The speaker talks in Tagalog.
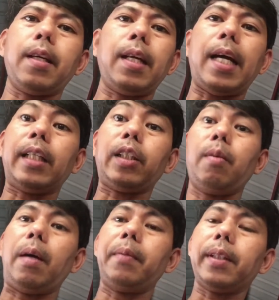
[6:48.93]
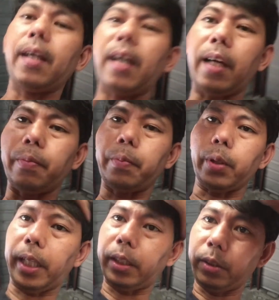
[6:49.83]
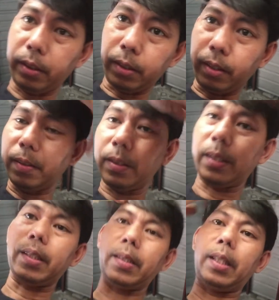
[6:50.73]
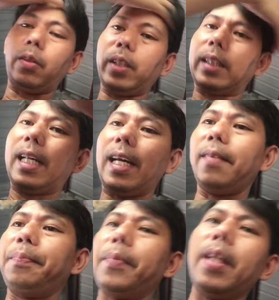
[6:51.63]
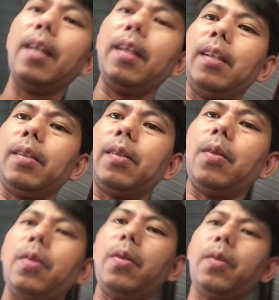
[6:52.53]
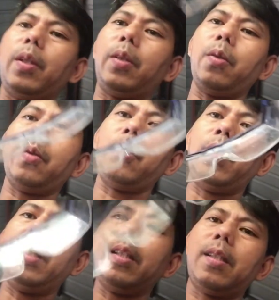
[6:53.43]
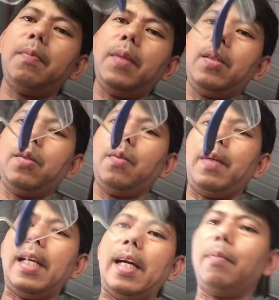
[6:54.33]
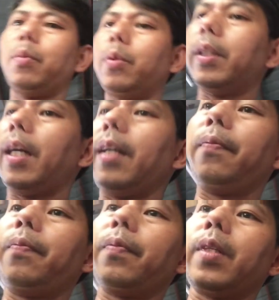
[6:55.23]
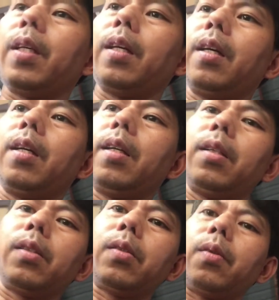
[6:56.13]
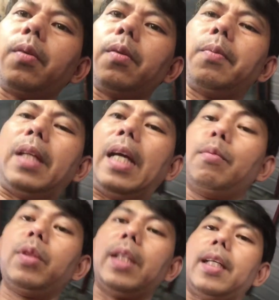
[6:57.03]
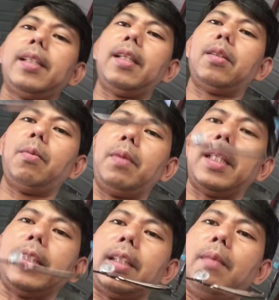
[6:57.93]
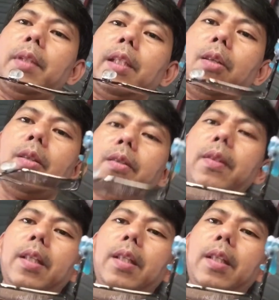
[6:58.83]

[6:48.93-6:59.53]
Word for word: Kailangan natin gumamit ng eye protection, no? Hindi ako nagdala. So, ito is medyo malabo na. So, malabo na rin kasi. So, magsasalamin ako.